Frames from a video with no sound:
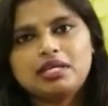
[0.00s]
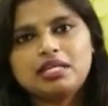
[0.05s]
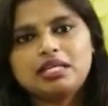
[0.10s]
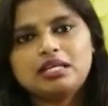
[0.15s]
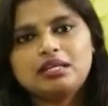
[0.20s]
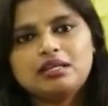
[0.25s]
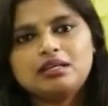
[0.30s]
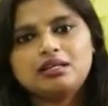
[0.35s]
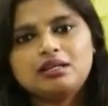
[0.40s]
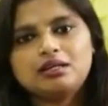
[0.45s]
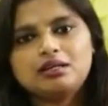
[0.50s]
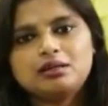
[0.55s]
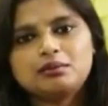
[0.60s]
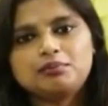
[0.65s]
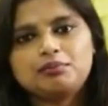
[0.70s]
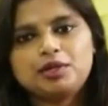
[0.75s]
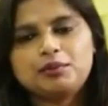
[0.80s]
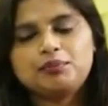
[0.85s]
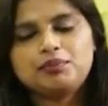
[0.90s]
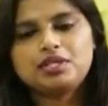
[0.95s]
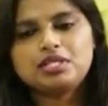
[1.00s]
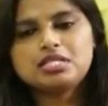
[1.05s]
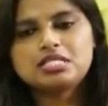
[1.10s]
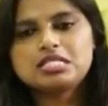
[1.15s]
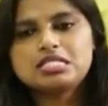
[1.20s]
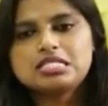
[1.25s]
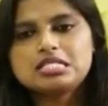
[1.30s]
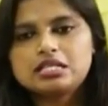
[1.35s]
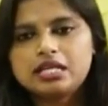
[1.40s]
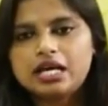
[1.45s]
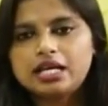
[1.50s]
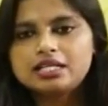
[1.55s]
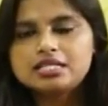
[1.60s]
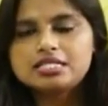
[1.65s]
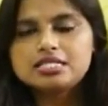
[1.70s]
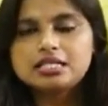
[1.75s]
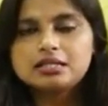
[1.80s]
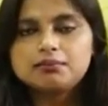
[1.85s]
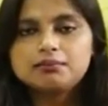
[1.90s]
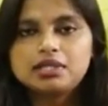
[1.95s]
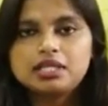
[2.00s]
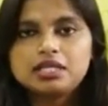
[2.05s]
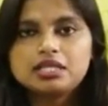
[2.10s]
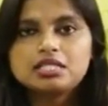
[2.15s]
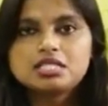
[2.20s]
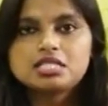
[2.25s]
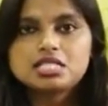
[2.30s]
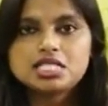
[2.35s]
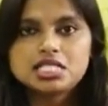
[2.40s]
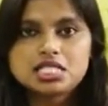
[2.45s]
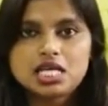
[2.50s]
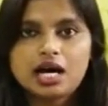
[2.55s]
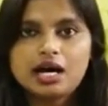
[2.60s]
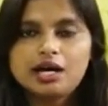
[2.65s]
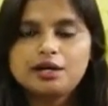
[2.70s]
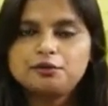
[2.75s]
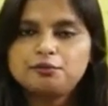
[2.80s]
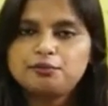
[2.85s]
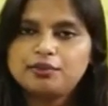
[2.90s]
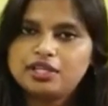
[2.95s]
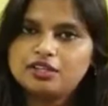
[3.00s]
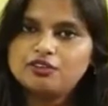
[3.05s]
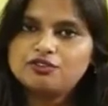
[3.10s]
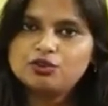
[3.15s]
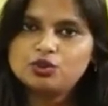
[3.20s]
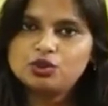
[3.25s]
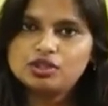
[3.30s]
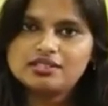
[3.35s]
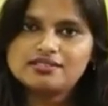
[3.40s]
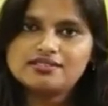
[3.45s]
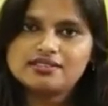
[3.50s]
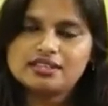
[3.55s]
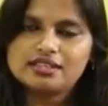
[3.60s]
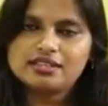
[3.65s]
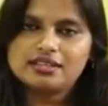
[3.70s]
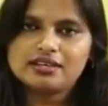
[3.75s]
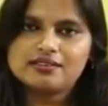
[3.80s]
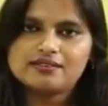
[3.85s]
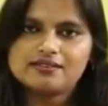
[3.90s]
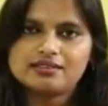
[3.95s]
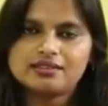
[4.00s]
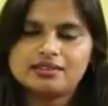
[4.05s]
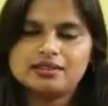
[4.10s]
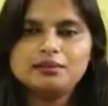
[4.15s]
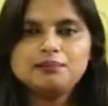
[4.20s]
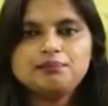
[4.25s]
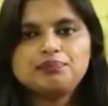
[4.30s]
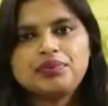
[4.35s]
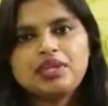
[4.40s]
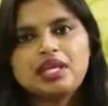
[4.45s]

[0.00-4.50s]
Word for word: मेरी प्रिपरेशन uh, स्ट्रैटी में चार मेन फोकस एरियाज़ थे